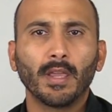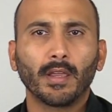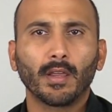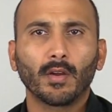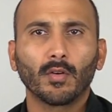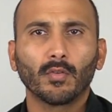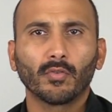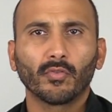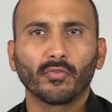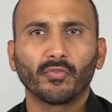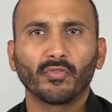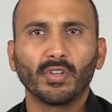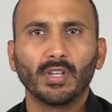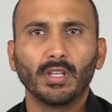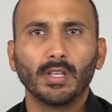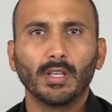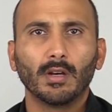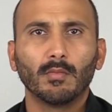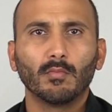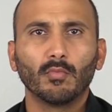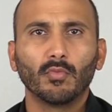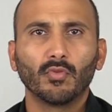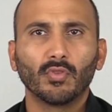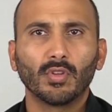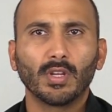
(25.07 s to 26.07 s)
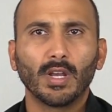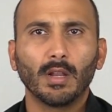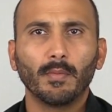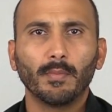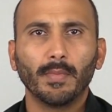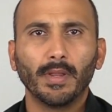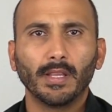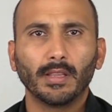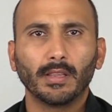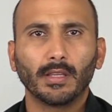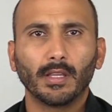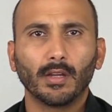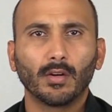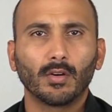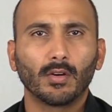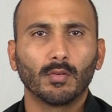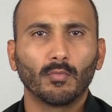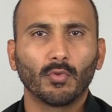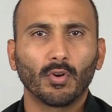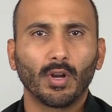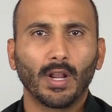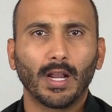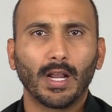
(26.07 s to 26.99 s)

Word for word: es reconocida mundialmente como